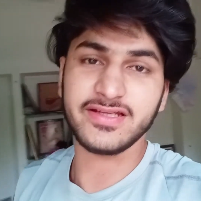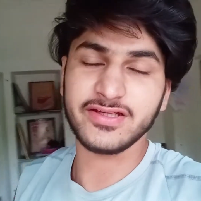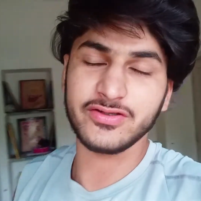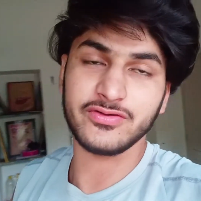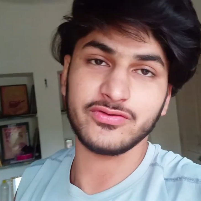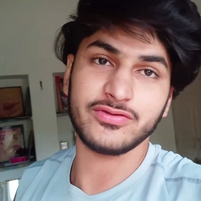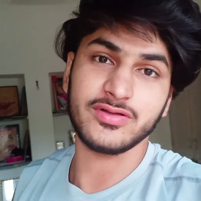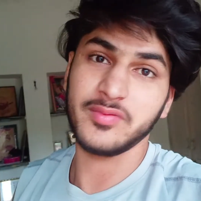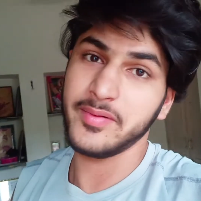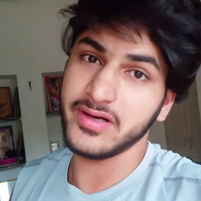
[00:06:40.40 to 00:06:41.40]
खा हैं
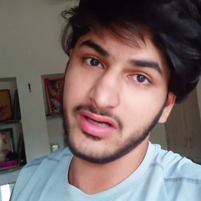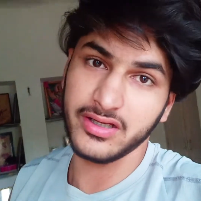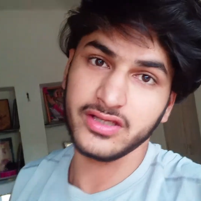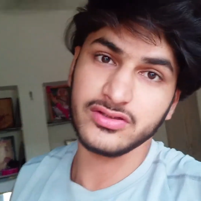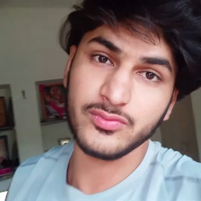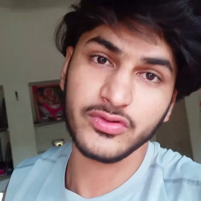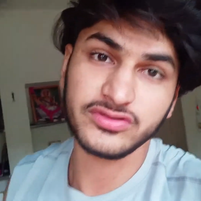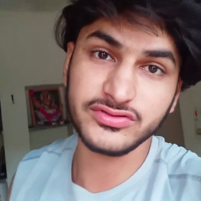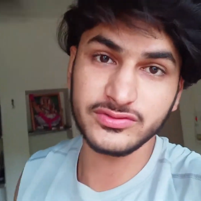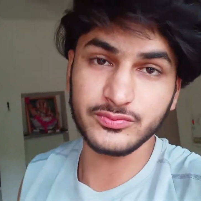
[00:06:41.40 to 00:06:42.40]
और अभी मैं नहा के आता
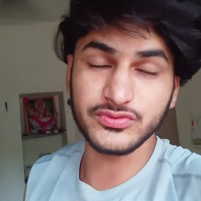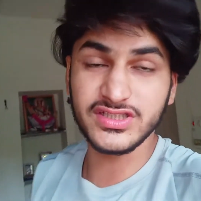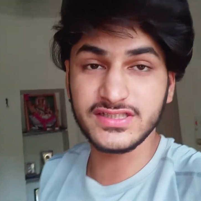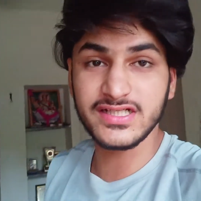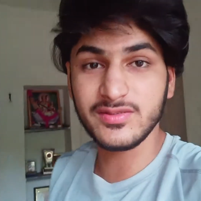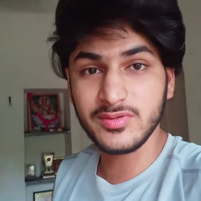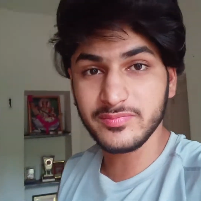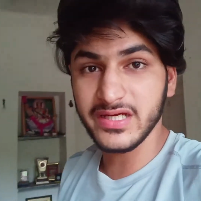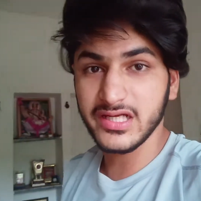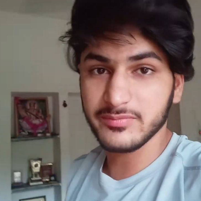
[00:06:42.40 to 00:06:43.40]
हूँ बिकॉज मुझे जाना
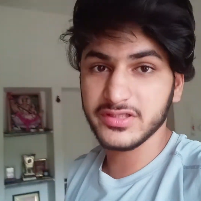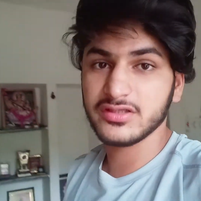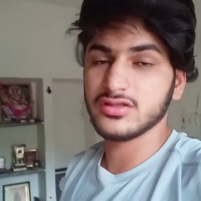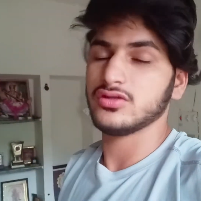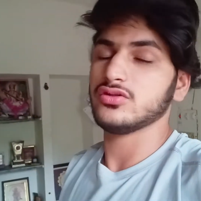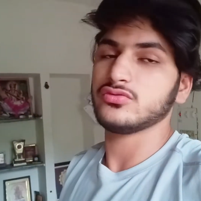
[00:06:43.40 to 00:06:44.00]
अभी बैंक में